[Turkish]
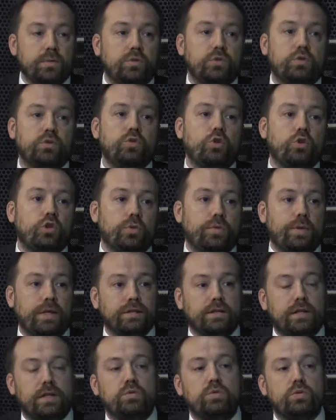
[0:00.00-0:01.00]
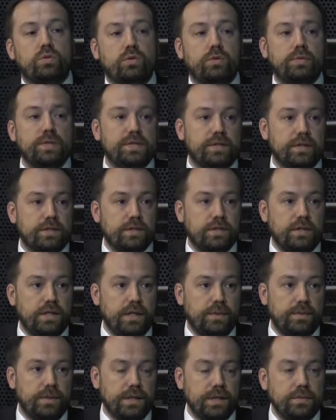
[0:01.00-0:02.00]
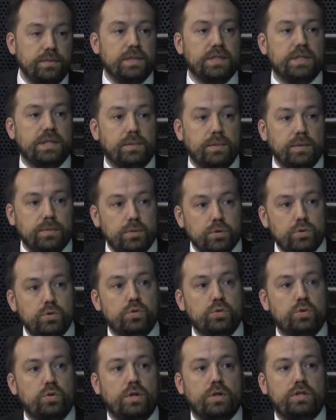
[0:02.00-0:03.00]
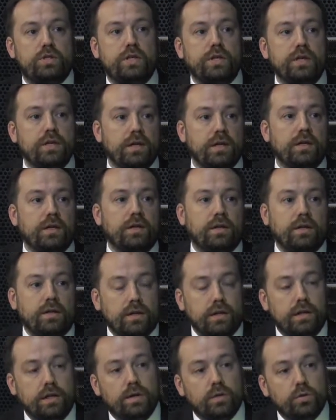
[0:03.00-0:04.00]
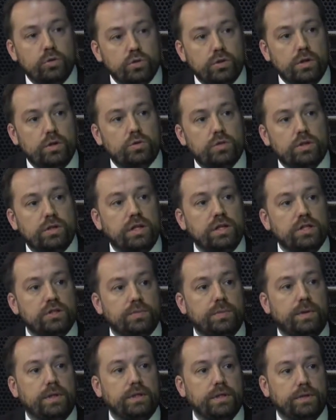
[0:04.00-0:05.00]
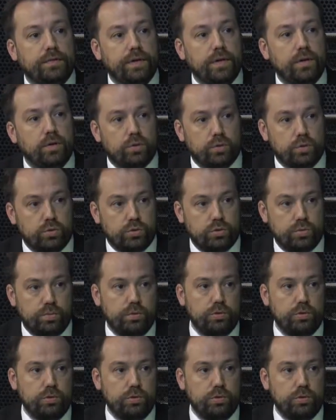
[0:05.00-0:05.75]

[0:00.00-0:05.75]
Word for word: Bunun dokümantasyonunu biz hazırlayabilir miyiz gibi bütün sürece e, uçtan uca danışmanlık veriyoruz.